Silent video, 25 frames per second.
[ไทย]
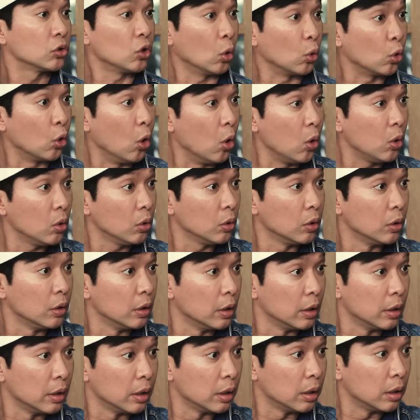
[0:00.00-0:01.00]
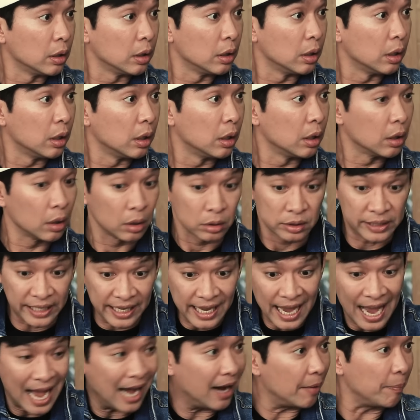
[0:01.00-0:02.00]
ตกลงไม่ตาย
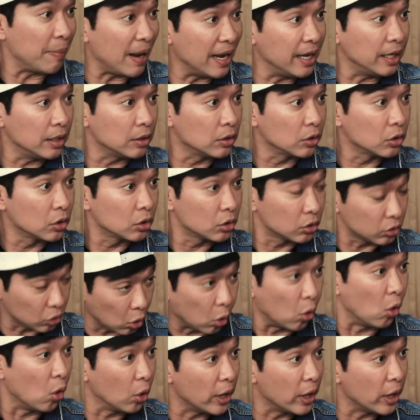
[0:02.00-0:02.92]
ที่หักไปใช่โต